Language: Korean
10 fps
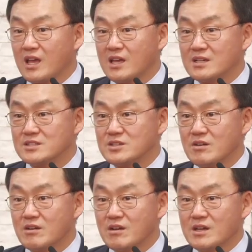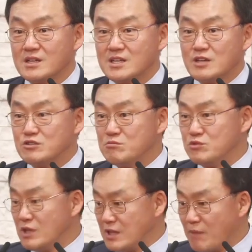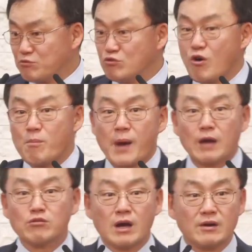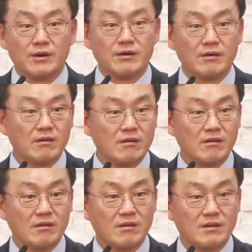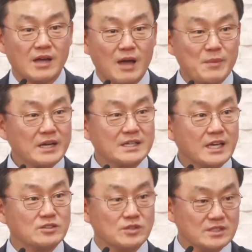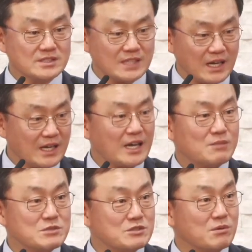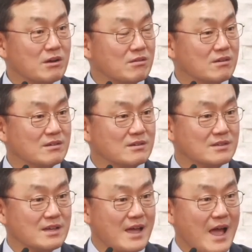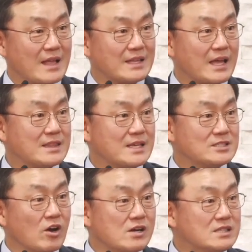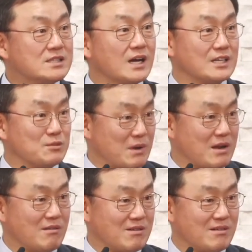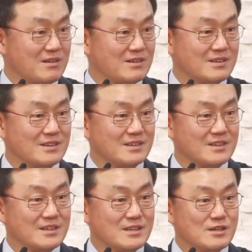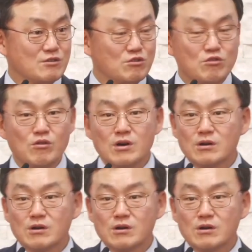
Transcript: 그죠? 예수님 믿는데 냅두고 바로 간 거예요. 아마 그렇겠죠. 기 잠깐 있어보라고. 딴 데 절대 가지 말라고. 그리고